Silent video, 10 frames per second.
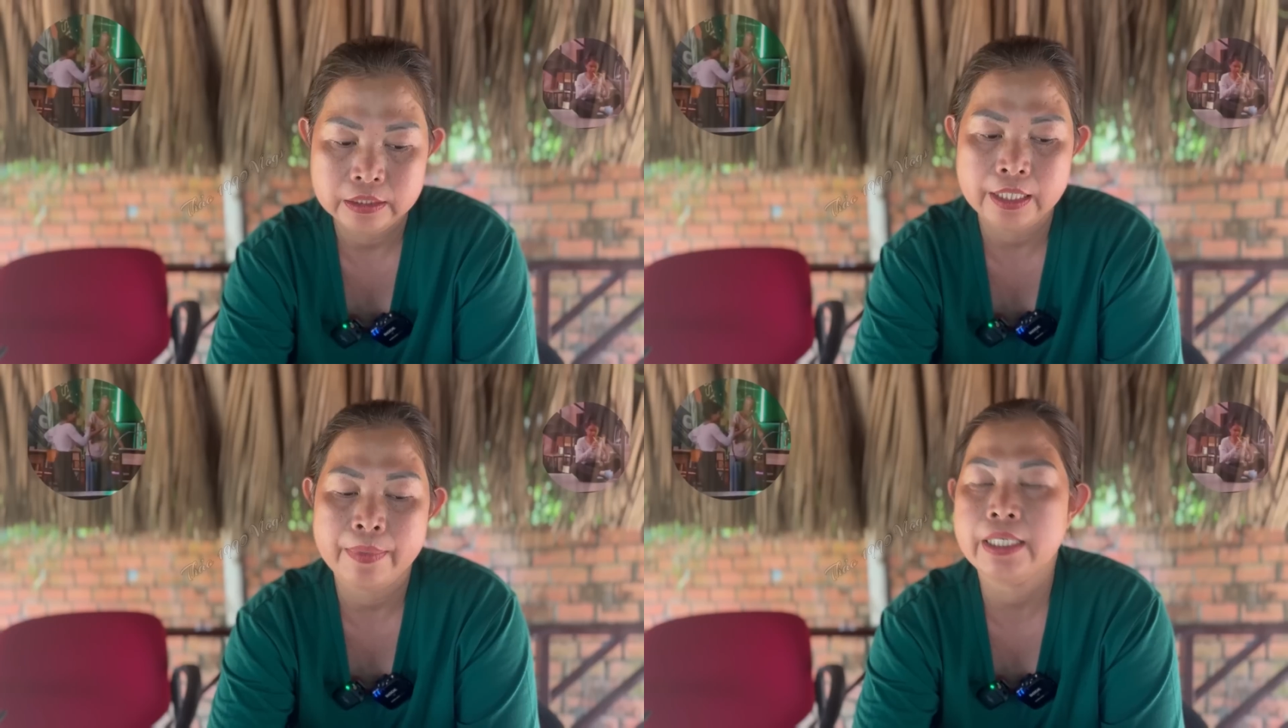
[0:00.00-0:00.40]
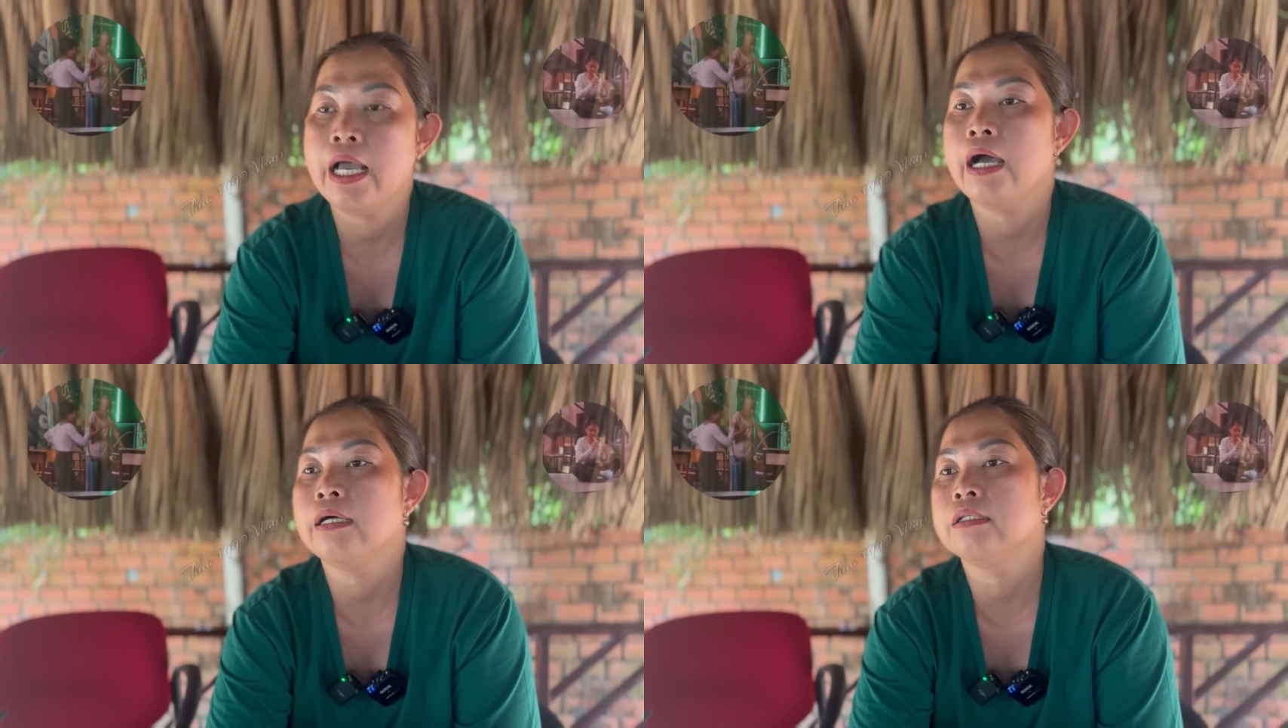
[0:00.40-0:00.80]
thì bây
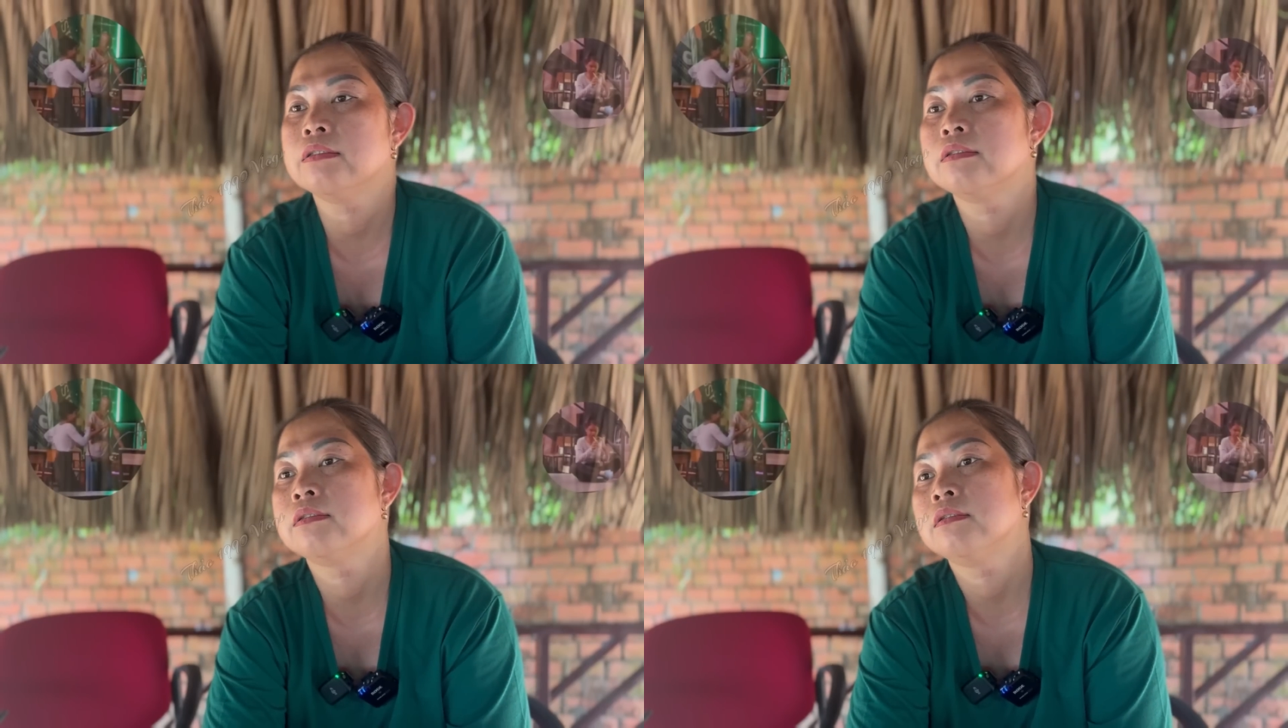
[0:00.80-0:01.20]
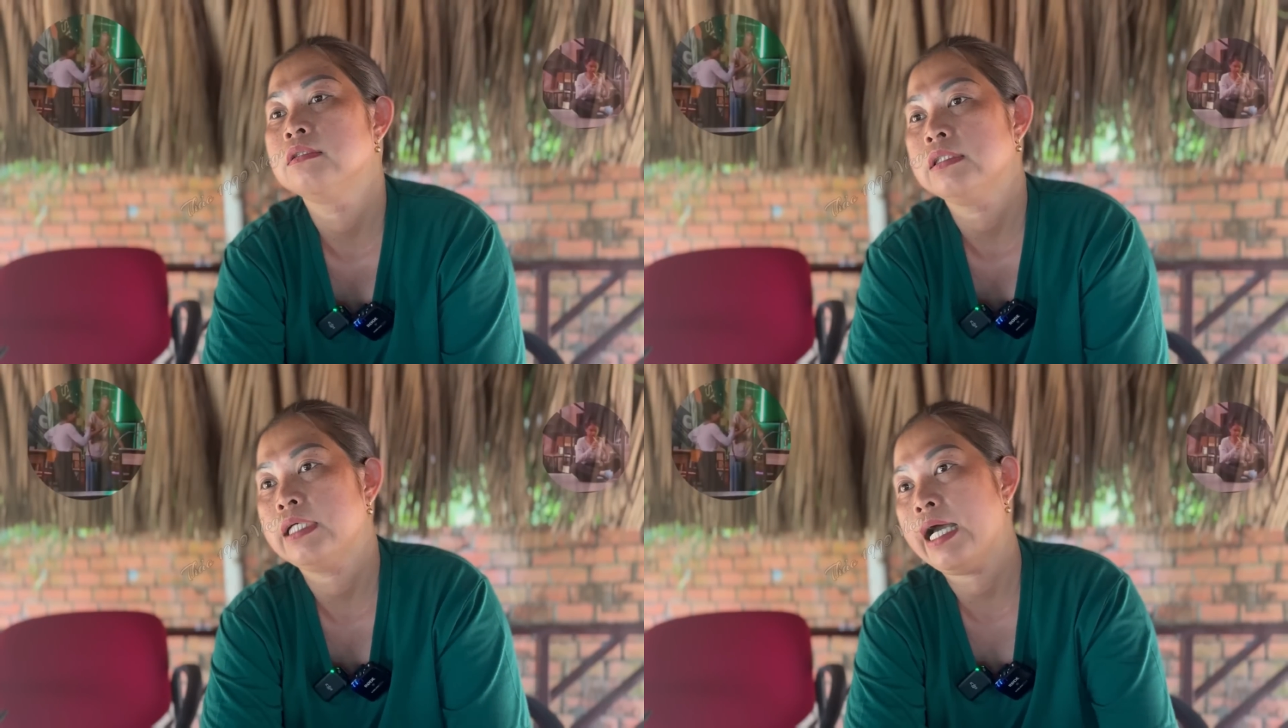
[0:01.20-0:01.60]
giờ
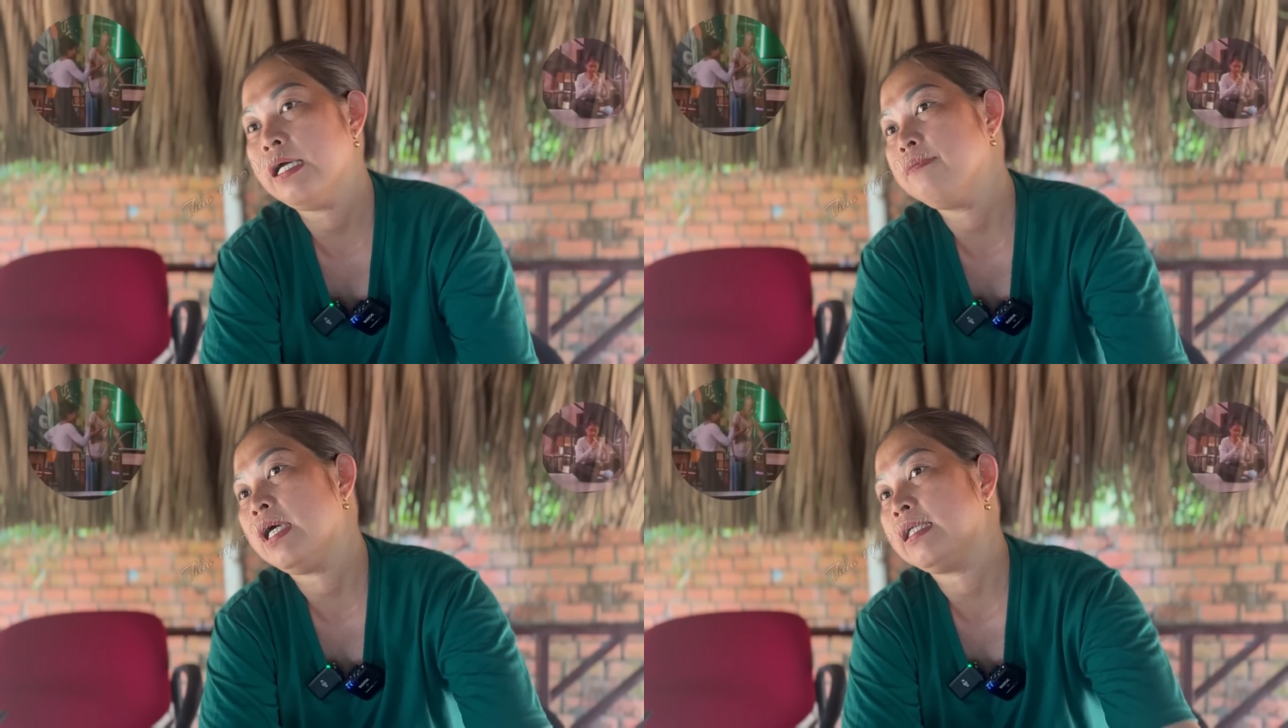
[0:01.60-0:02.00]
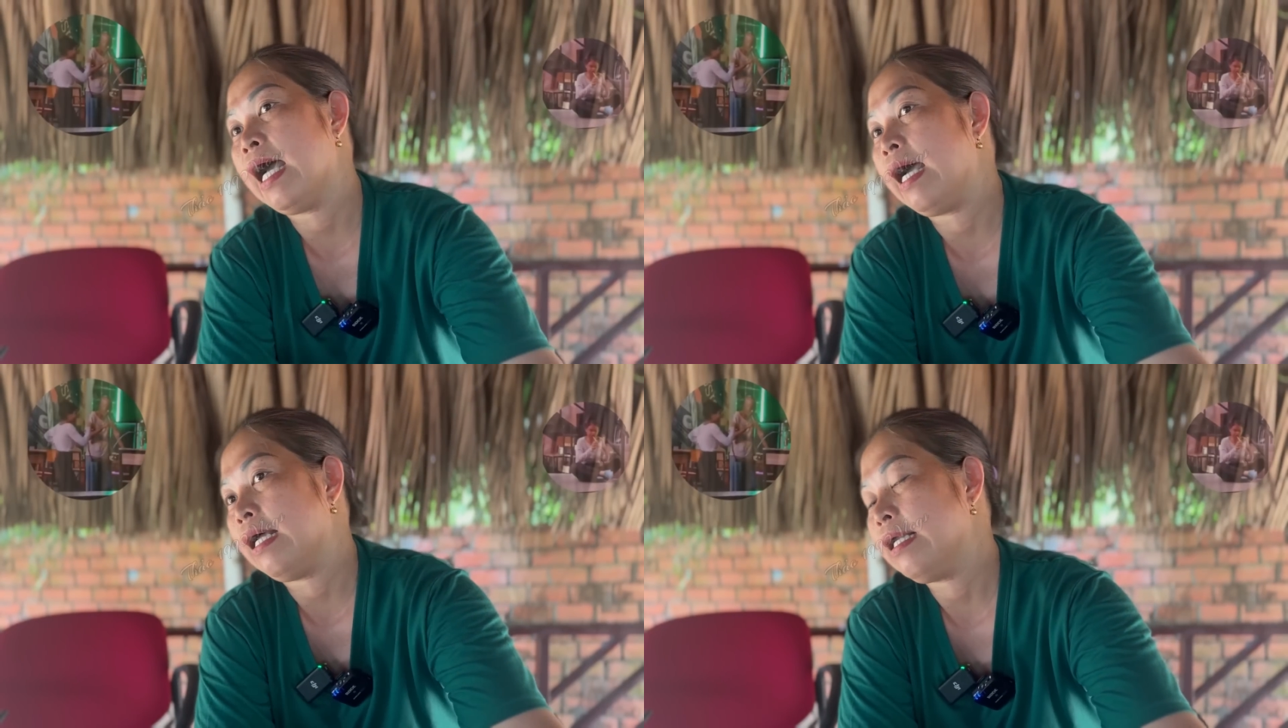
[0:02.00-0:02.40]
cái phần
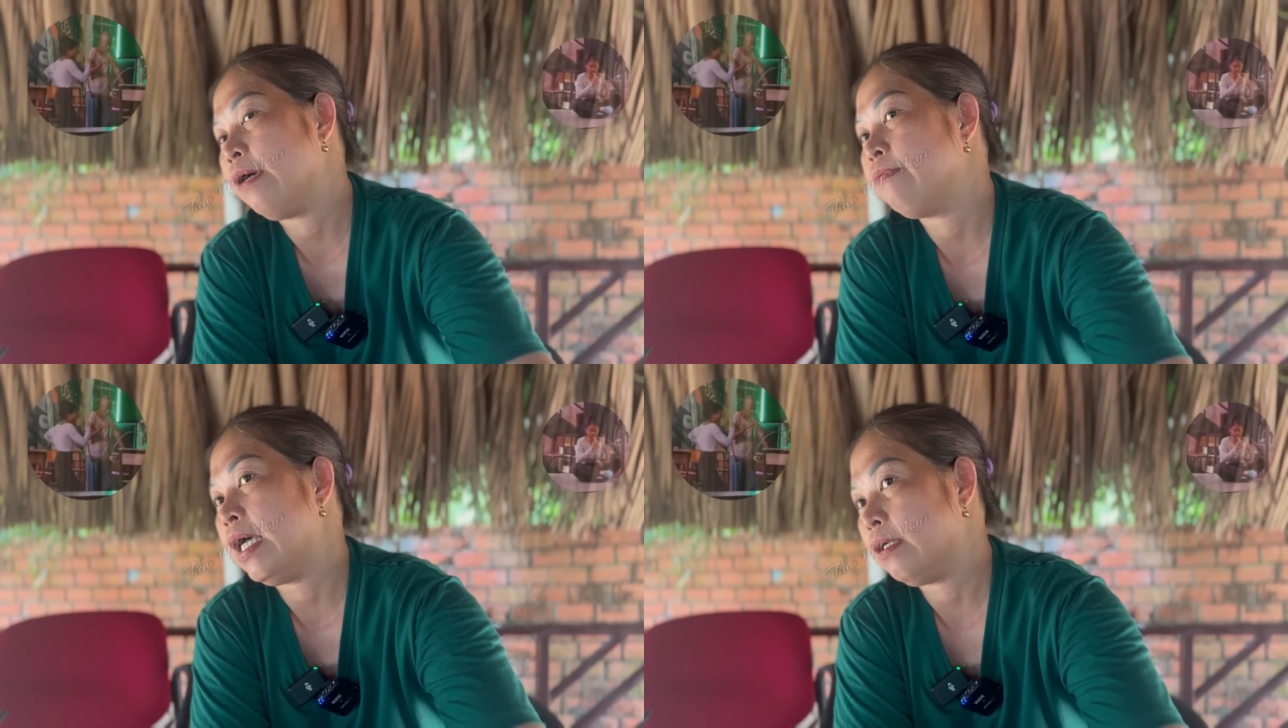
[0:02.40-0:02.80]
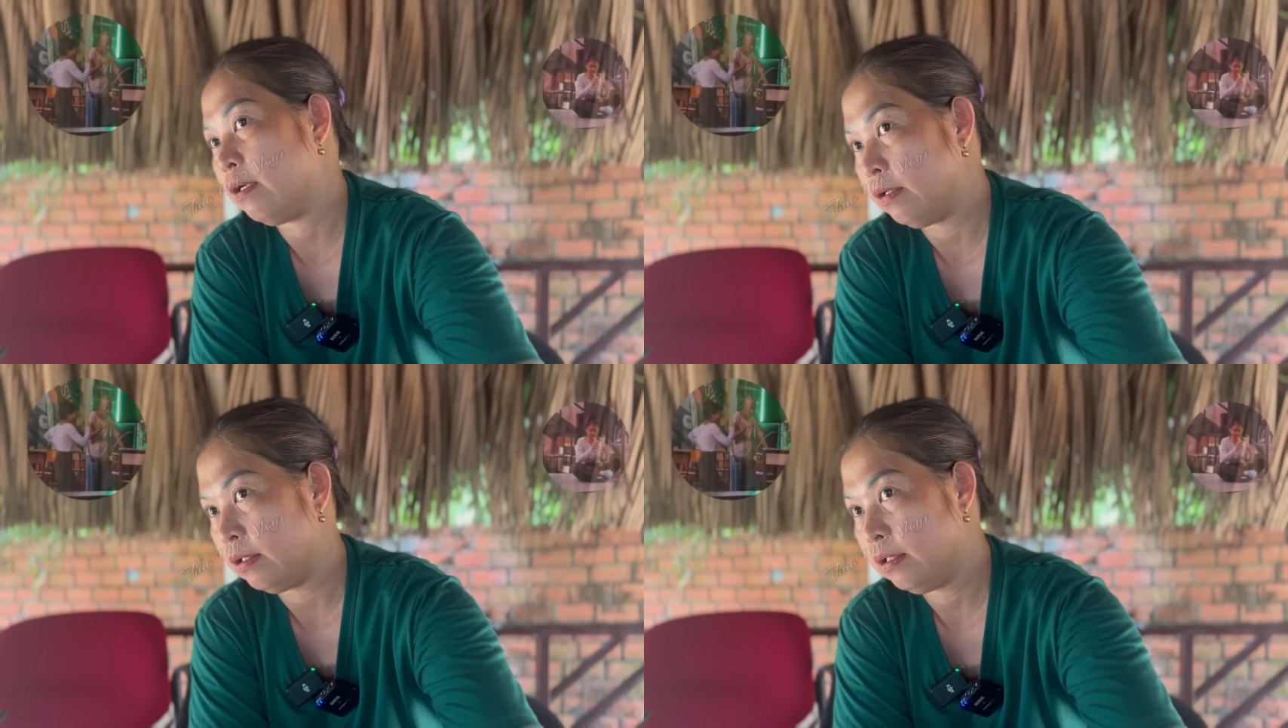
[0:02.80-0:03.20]
tà đã theo ven
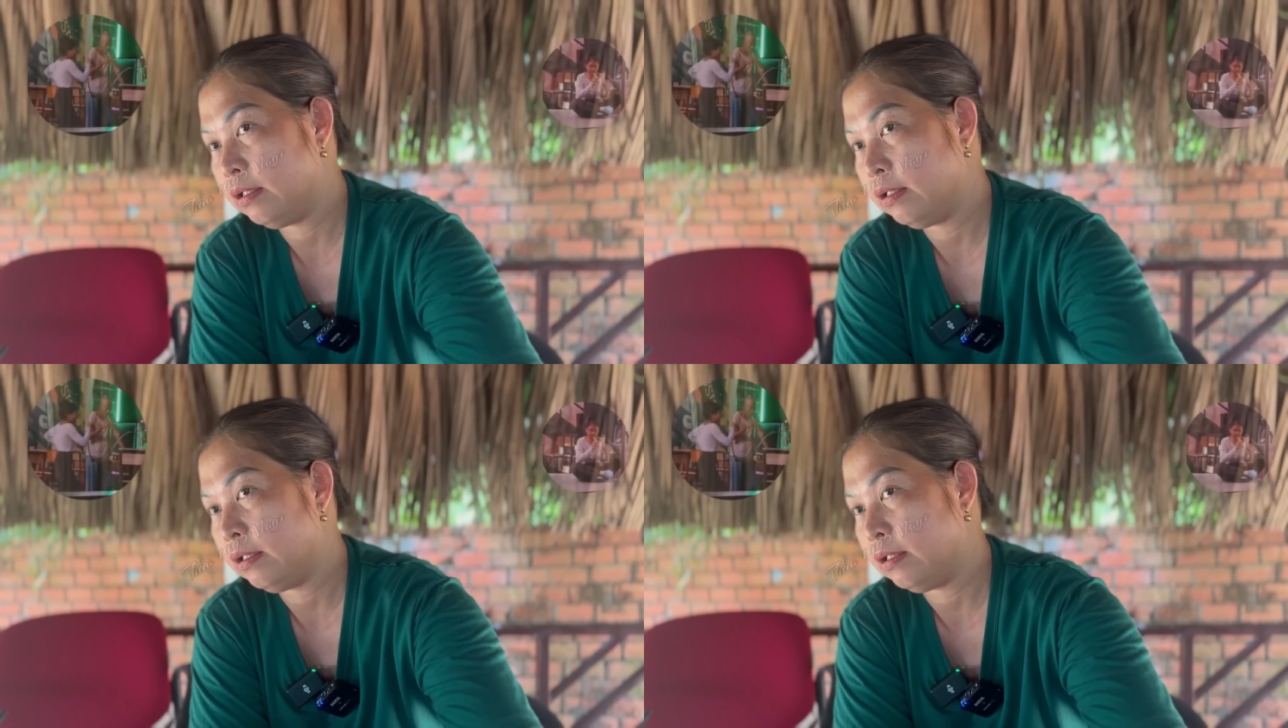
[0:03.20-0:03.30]
rồi